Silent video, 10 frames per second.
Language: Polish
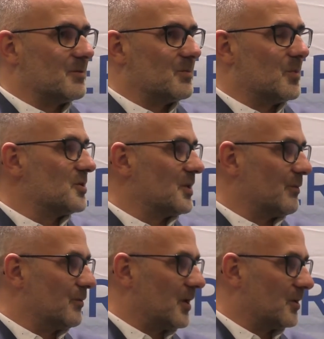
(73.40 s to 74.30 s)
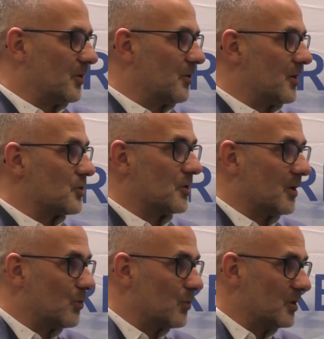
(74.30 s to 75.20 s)
będzie na pewno kategoria
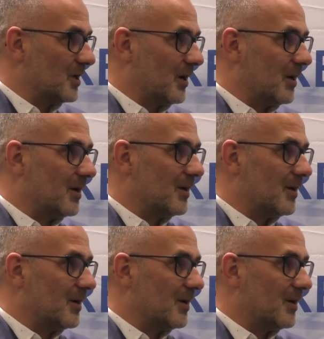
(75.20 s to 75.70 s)
żona górnika.